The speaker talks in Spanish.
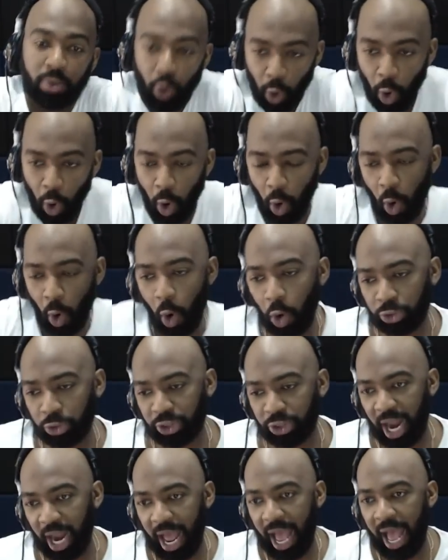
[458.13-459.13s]

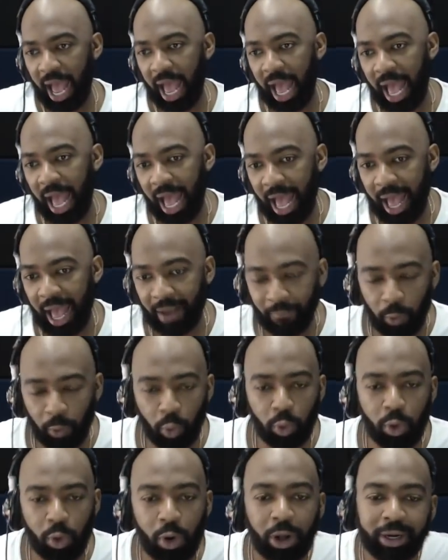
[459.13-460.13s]
otra, un,
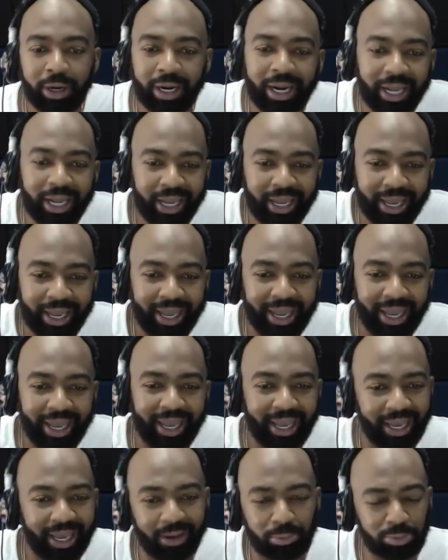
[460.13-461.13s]

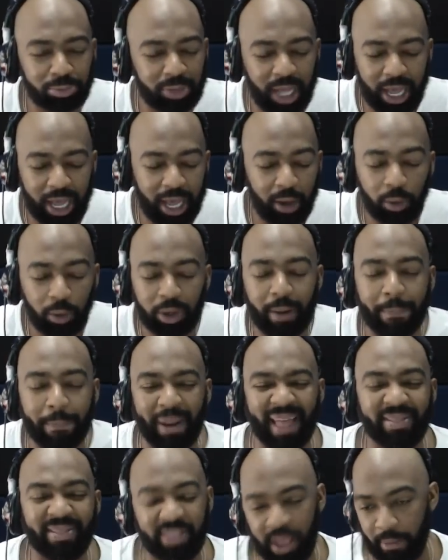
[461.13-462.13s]
un
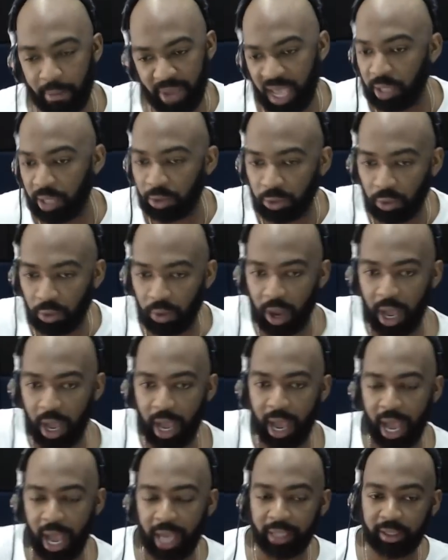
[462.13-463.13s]
replanteamiento
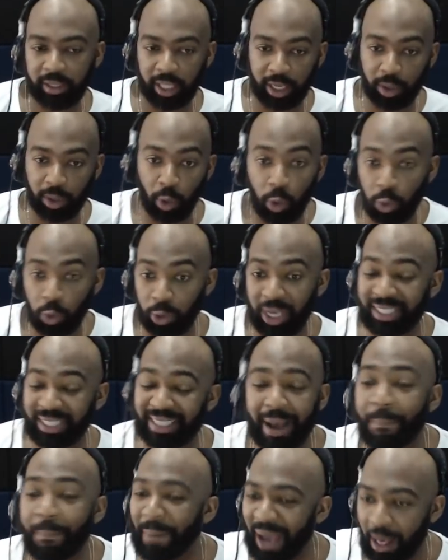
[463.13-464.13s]
a, a, este coro que se ha
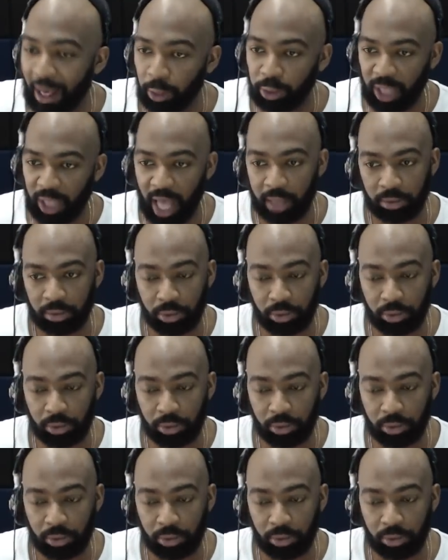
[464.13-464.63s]
pegado tanto.